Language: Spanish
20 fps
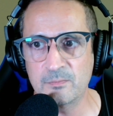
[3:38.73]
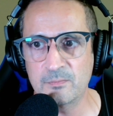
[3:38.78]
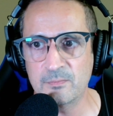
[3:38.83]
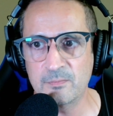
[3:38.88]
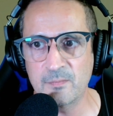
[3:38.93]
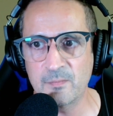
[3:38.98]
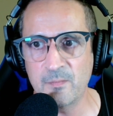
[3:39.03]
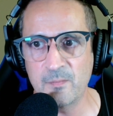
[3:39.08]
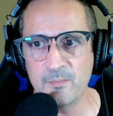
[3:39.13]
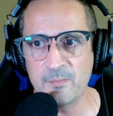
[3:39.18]

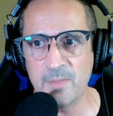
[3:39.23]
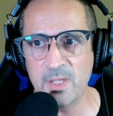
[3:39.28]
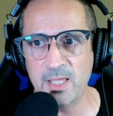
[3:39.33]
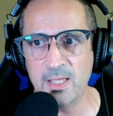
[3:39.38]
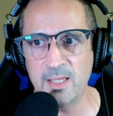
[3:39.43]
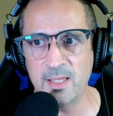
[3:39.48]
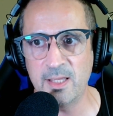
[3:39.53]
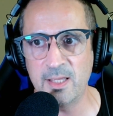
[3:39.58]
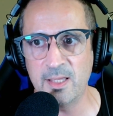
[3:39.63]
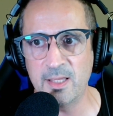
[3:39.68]

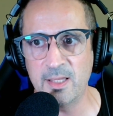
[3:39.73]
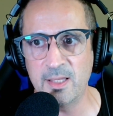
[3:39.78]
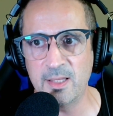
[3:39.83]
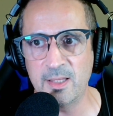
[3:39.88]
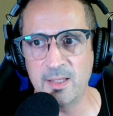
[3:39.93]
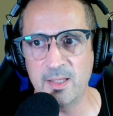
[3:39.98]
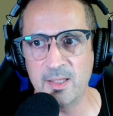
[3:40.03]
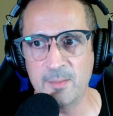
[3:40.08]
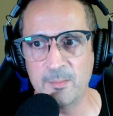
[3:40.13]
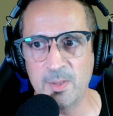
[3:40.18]

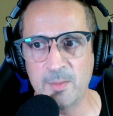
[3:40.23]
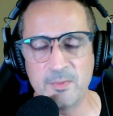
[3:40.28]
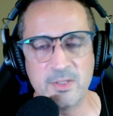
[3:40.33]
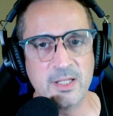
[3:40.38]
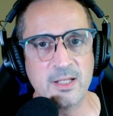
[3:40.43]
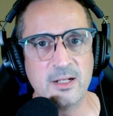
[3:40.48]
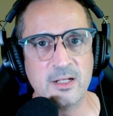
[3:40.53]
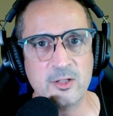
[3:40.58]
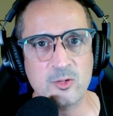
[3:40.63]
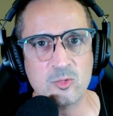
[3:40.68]
me metí
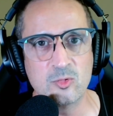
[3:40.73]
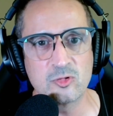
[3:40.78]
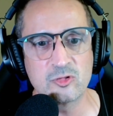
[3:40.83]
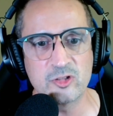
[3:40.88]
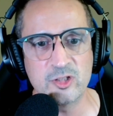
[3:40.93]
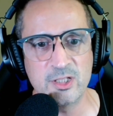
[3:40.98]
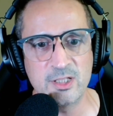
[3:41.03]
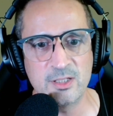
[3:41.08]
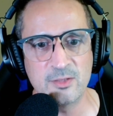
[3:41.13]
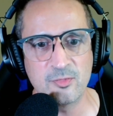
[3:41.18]
en Linux
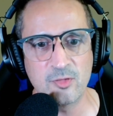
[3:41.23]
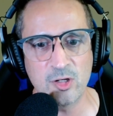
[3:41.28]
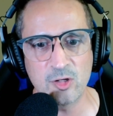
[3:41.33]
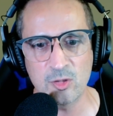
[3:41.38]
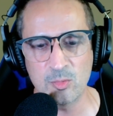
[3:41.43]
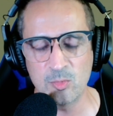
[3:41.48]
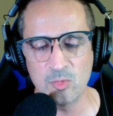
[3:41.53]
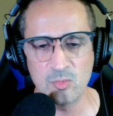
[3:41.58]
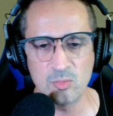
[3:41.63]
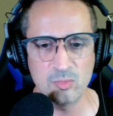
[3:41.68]
y fue
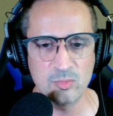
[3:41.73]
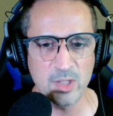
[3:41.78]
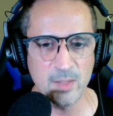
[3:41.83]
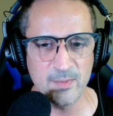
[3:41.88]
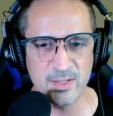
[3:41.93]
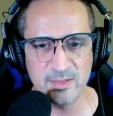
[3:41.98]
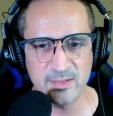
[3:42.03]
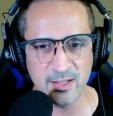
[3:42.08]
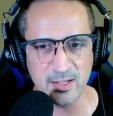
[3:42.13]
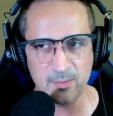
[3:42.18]
como una
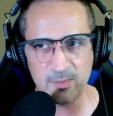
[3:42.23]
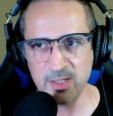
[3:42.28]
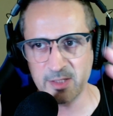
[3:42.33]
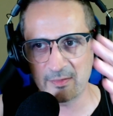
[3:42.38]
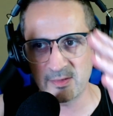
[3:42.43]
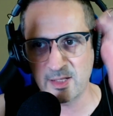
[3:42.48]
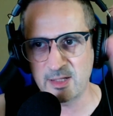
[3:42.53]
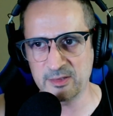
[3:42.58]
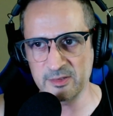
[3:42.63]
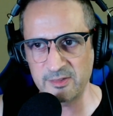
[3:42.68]
ventana
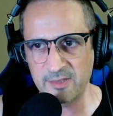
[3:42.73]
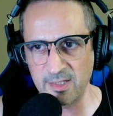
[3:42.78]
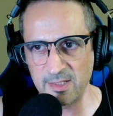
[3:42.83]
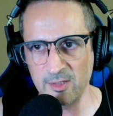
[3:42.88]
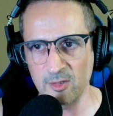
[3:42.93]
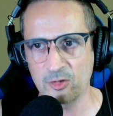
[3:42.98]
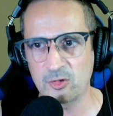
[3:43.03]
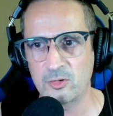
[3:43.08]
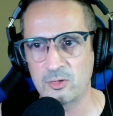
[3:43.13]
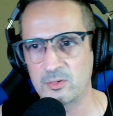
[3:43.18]
abierta al
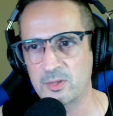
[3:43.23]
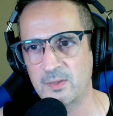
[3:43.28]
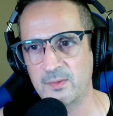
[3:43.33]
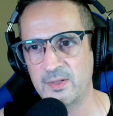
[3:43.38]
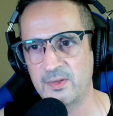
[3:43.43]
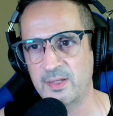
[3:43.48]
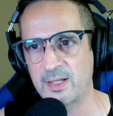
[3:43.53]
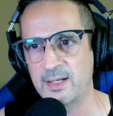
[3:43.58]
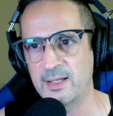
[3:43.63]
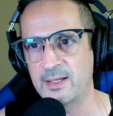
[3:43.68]
exterior, ¿no? Una
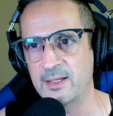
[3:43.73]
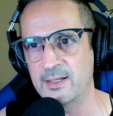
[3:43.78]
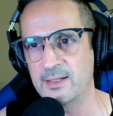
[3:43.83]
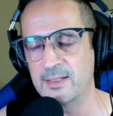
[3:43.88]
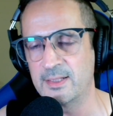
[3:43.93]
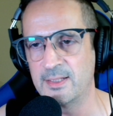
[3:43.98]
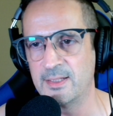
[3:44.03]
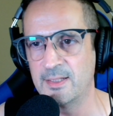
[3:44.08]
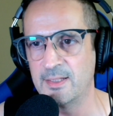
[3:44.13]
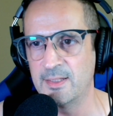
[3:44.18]
ventana,
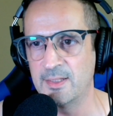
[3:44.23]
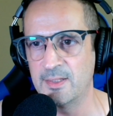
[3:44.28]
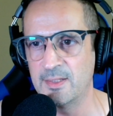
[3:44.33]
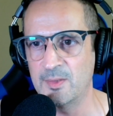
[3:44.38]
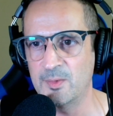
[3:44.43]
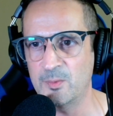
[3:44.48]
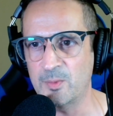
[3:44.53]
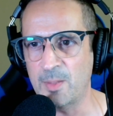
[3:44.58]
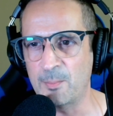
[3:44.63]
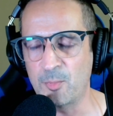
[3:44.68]

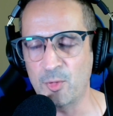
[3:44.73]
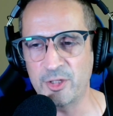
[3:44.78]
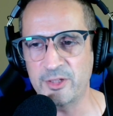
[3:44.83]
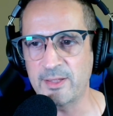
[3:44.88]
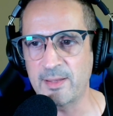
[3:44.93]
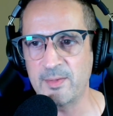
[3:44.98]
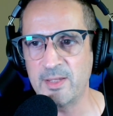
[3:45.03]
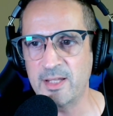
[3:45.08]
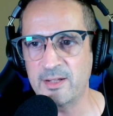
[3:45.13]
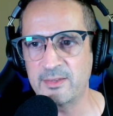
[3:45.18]
una puerta
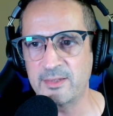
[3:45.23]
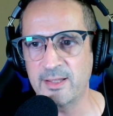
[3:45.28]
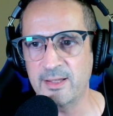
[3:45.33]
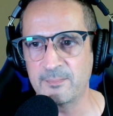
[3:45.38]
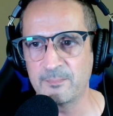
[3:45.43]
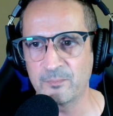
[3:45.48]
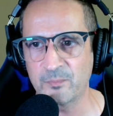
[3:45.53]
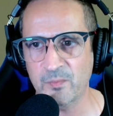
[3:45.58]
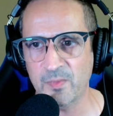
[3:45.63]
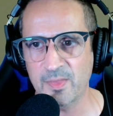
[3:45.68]
abierta
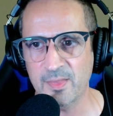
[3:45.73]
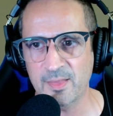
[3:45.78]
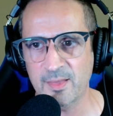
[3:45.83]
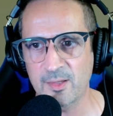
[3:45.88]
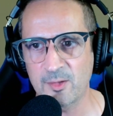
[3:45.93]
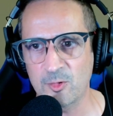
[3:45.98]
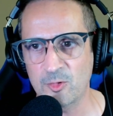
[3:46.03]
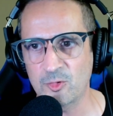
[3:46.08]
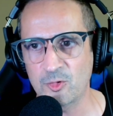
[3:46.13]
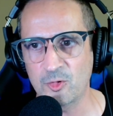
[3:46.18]

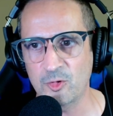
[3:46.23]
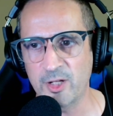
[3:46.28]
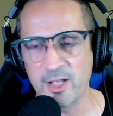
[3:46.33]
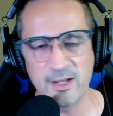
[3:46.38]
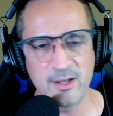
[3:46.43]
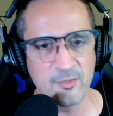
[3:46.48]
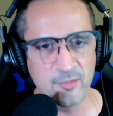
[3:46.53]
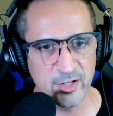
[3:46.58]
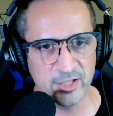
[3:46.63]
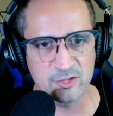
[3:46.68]
con,
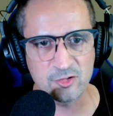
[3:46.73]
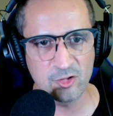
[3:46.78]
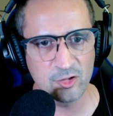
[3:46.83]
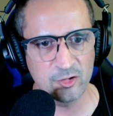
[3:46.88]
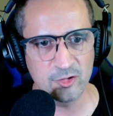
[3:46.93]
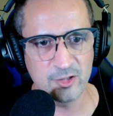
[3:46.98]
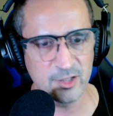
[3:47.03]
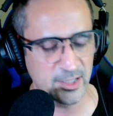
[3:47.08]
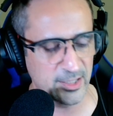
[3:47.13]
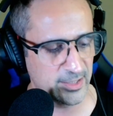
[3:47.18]
aire fresco,
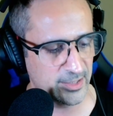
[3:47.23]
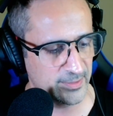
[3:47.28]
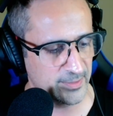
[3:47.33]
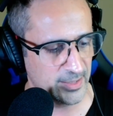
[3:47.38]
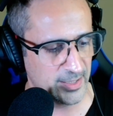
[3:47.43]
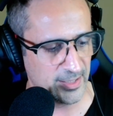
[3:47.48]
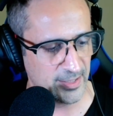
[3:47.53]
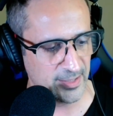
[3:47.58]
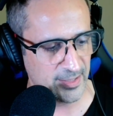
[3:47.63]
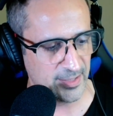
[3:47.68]
¿no? Que,
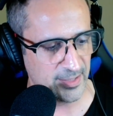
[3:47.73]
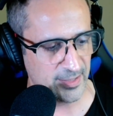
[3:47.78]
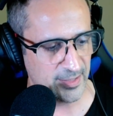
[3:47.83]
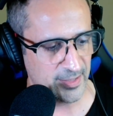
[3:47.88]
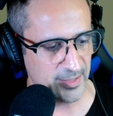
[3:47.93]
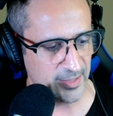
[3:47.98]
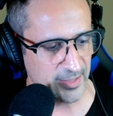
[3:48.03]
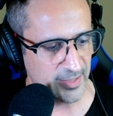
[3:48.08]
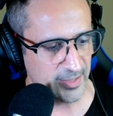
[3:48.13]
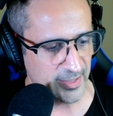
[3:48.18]

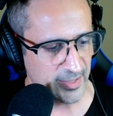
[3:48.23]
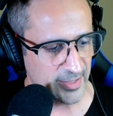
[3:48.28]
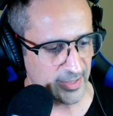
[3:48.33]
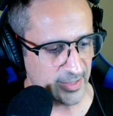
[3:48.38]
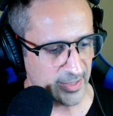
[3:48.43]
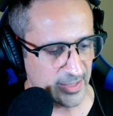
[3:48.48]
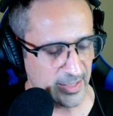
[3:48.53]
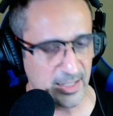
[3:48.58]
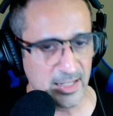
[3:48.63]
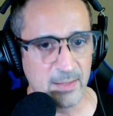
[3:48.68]

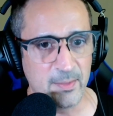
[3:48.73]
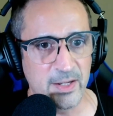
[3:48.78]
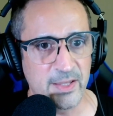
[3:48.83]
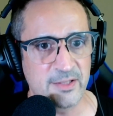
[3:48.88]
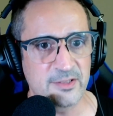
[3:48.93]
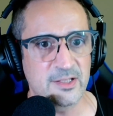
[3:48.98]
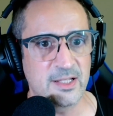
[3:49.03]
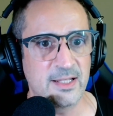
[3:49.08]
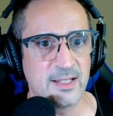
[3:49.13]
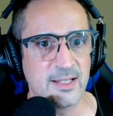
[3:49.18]
que la verdad
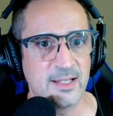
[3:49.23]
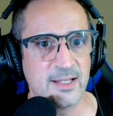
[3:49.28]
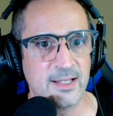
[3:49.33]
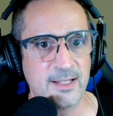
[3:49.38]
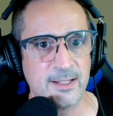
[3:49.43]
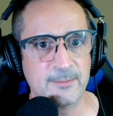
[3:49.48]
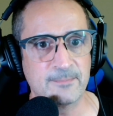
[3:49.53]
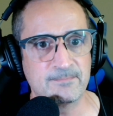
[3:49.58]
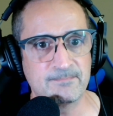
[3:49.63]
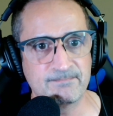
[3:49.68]
es
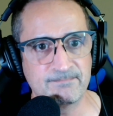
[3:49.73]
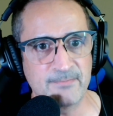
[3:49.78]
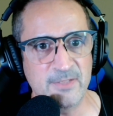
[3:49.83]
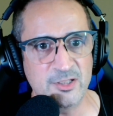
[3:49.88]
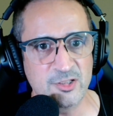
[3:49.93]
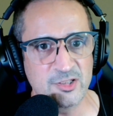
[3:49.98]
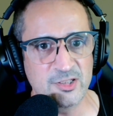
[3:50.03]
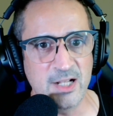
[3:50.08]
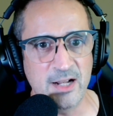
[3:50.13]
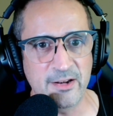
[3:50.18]
que
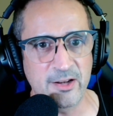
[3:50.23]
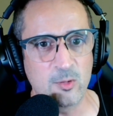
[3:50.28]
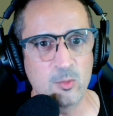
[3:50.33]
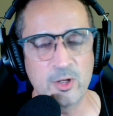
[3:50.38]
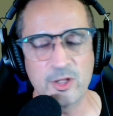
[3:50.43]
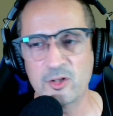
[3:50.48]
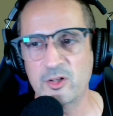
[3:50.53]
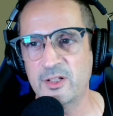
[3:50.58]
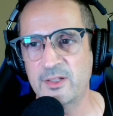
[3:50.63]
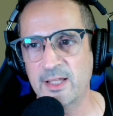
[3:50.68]
ese es el
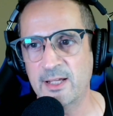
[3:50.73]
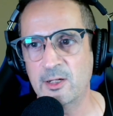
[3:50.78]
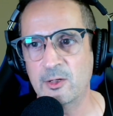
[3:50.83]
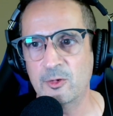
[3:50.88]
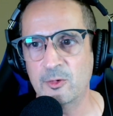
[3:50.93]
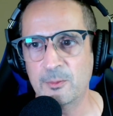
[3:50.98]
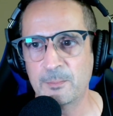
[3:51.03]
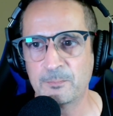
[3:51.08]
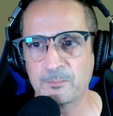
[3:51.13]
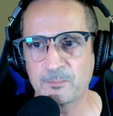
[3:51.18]
recuerdo que tengo, ¿no?